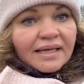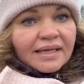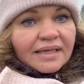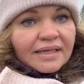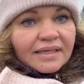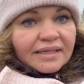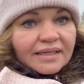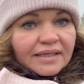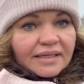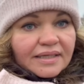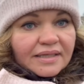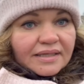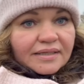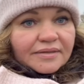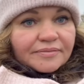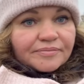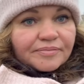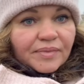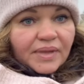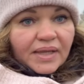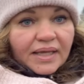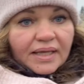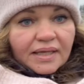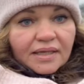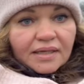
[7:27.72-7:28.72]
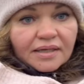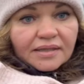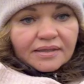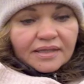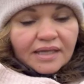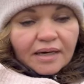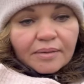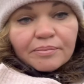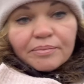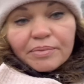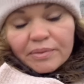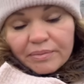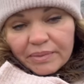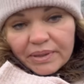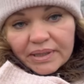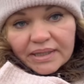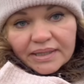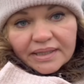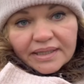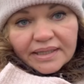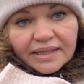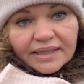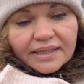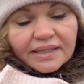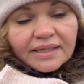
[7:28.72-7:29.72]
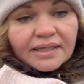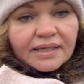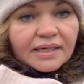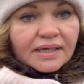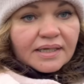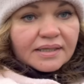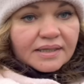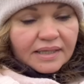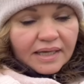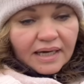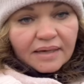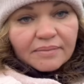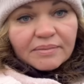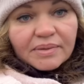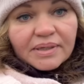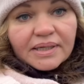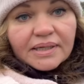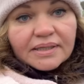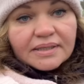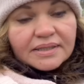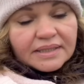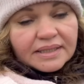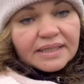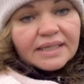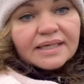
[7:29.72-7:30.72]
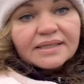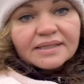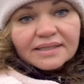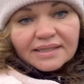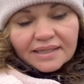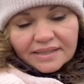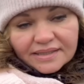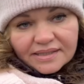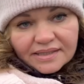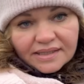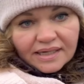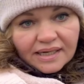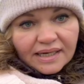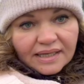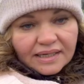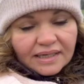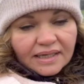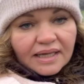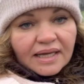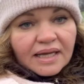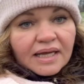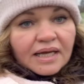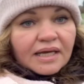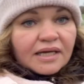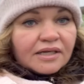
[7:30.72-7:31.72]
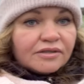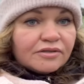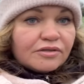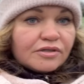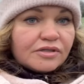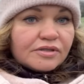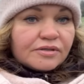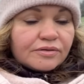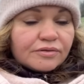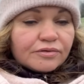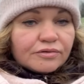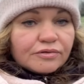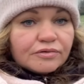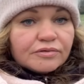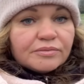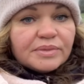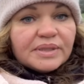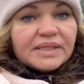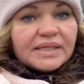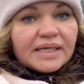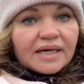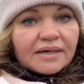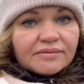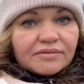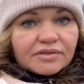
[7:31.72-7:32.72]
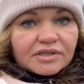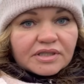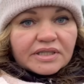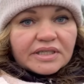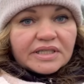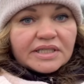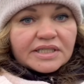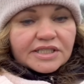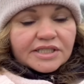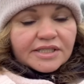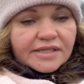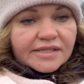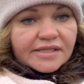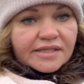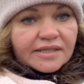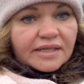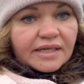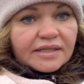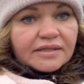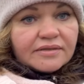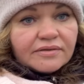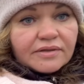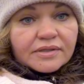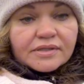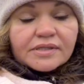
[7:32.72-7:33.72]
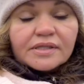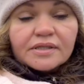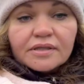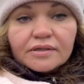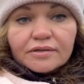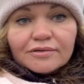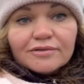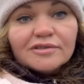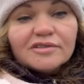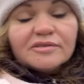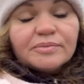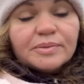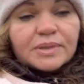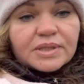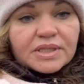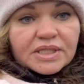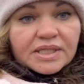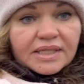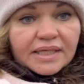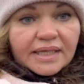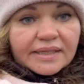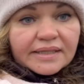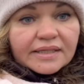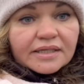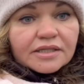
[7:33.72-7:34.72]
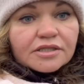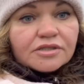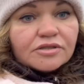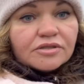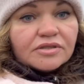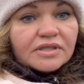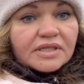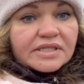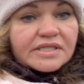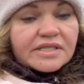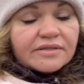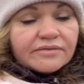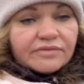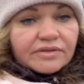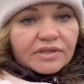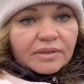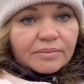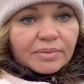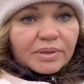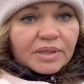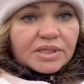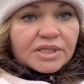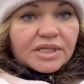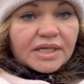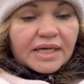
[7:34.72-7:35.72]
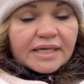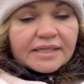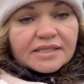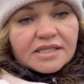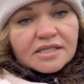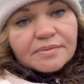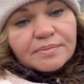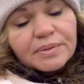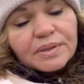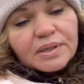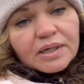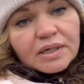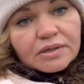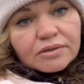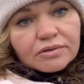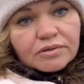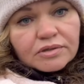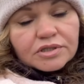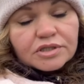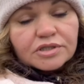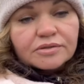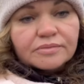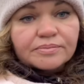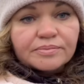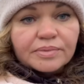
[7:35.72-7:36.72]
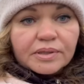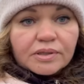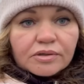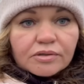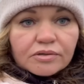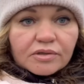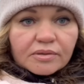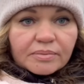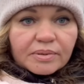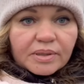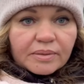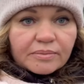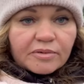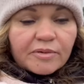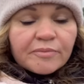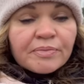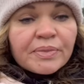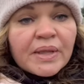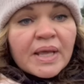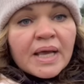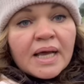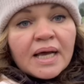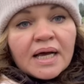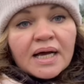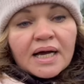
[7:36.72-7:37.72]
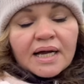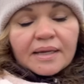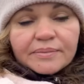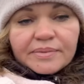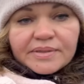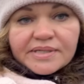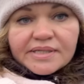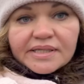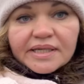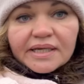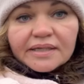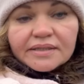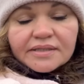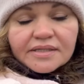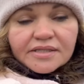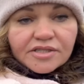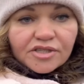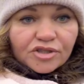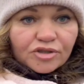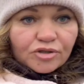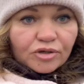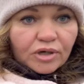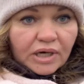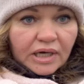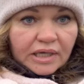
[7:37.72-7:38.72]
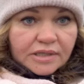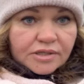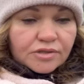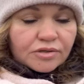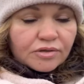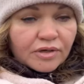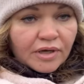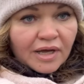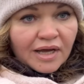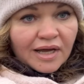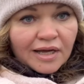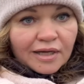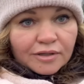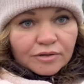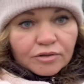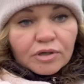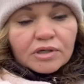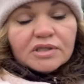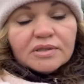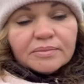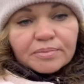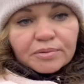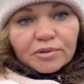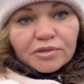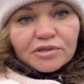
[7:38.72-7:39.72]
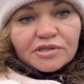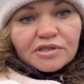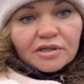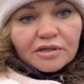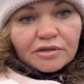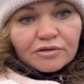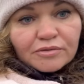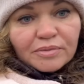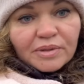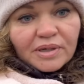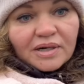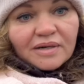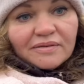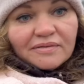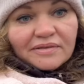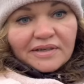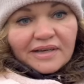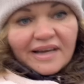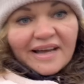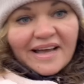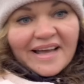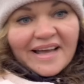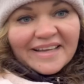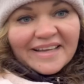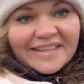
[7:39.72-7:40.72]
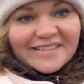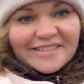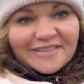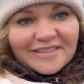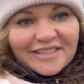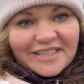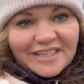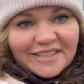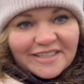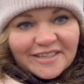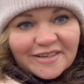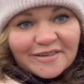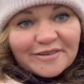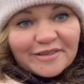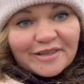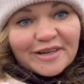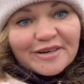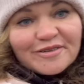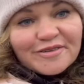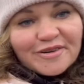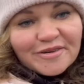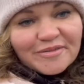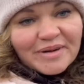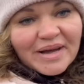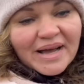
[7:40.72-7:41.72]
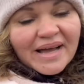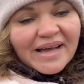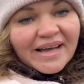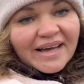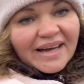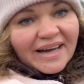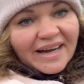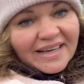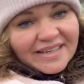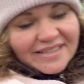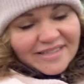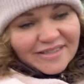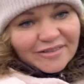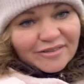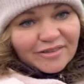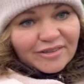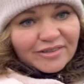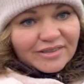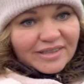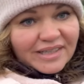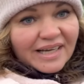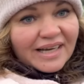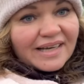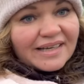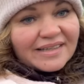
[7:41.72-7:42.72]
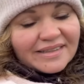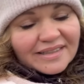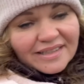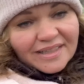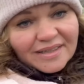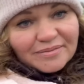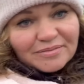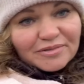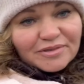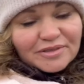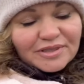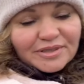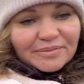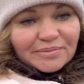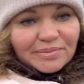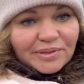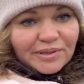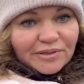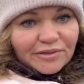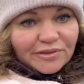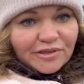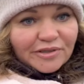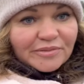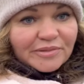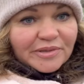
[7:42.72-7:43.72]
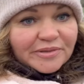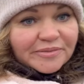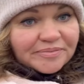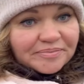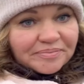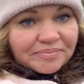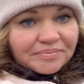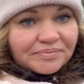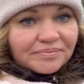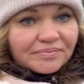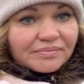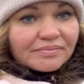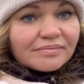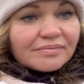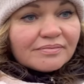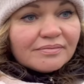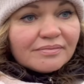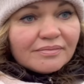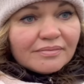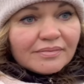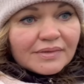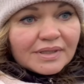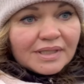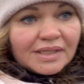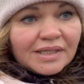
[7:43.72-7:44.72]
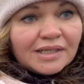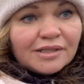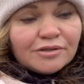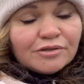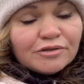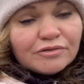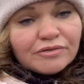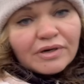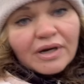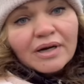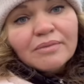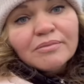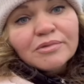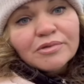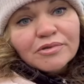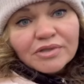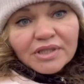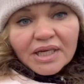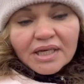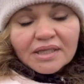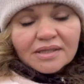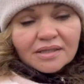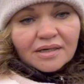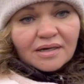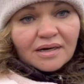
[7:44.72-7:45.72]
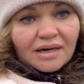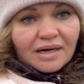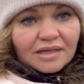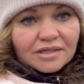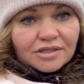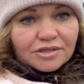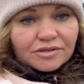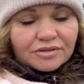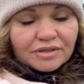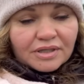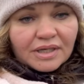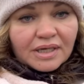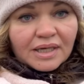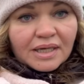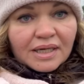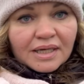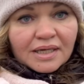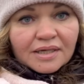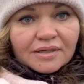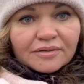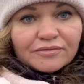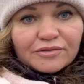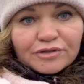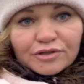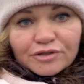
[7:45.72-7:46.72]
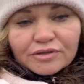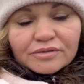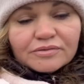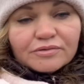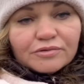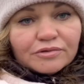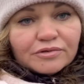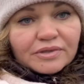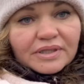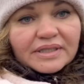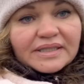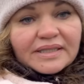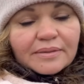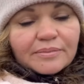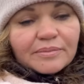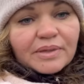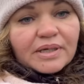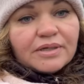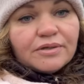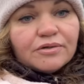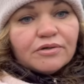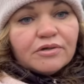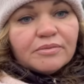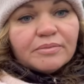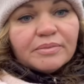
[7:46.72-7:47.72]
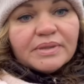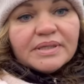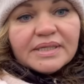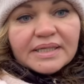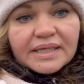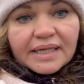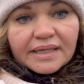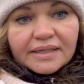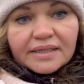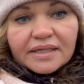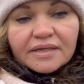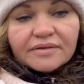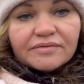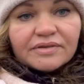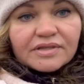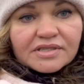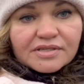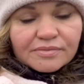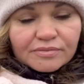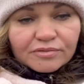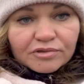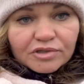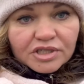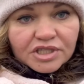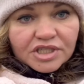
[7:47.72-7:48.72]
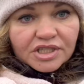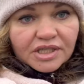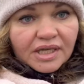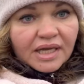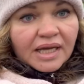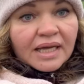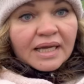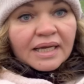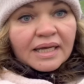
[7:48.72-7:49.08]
и нам помогли, нам не отказали. То есть, ну, у меня вот лично складывается такое впечатление, что если вы обращаетесь по-хорошему, по-доброму, объясняете ситуацию, ну, а не просто, грубо говоря, стучите кулаком о стол, да, и требуете приема, то вам, ну, не откажут. Вот, ну, это мое мнение. Возможно,